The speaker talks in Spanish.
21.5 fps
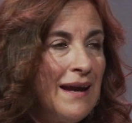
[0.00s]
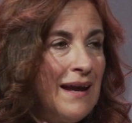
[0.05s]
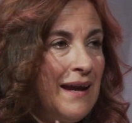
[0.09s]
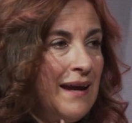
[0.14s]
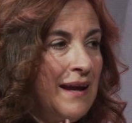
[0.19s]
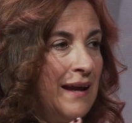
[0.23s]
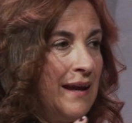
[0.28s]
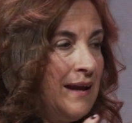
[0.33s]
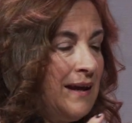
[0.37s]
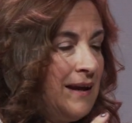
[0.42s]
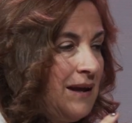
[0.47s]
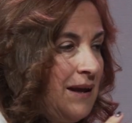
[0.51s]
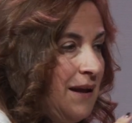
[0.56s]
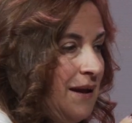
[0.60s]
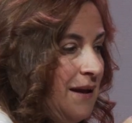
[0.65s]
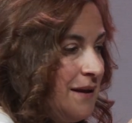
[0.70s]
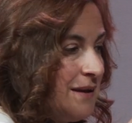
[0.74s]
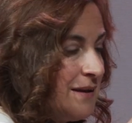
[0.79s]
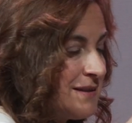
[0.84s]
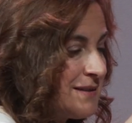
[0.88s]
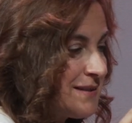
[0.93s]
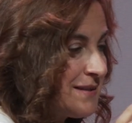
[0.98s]

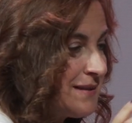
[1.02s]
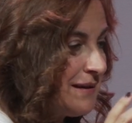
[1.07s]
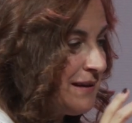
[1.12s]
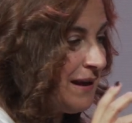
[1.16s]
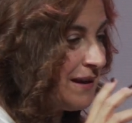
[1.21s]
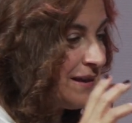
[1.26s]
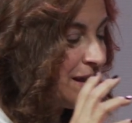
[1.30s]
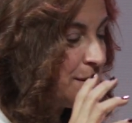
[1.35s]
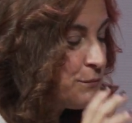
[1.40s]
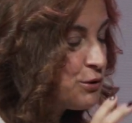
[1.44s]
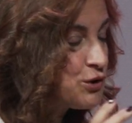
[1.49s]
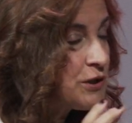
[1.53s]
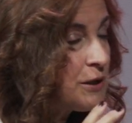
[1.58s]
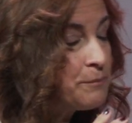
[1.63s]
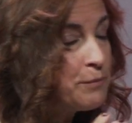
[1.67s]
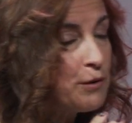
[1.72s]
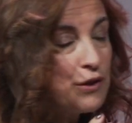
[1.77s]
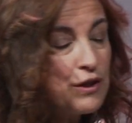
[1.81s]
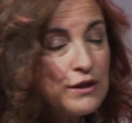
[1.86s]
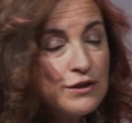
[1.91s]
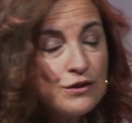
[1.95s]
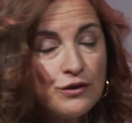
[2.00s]
eh, si hacemos el
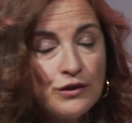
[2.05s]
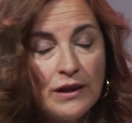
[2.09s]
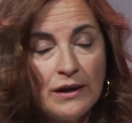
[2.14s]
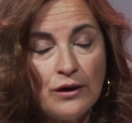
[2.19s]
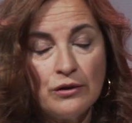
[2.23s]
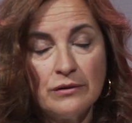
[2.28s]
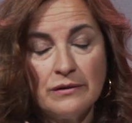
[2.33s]
proceso de